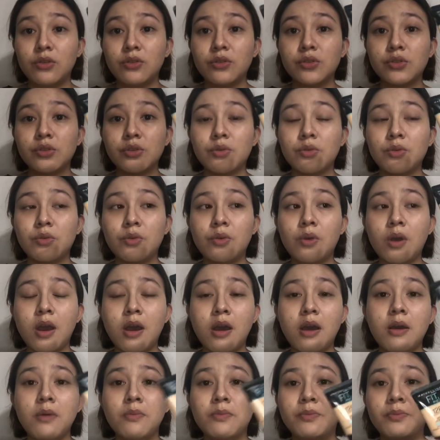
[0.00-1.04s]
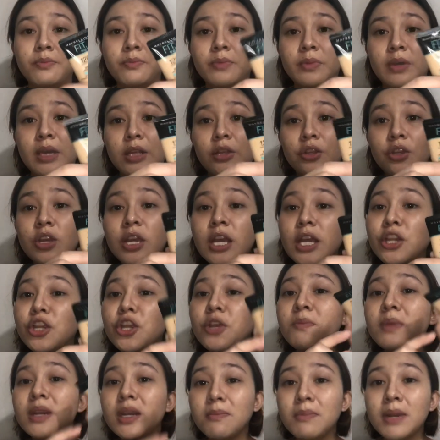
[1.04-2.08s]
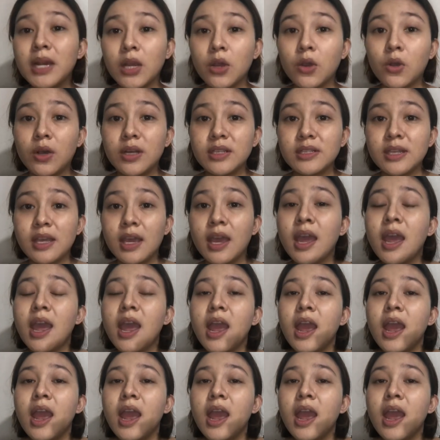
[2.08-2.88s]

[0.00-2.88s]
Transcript: So, um, ito yung ganda yung binibili ko kasi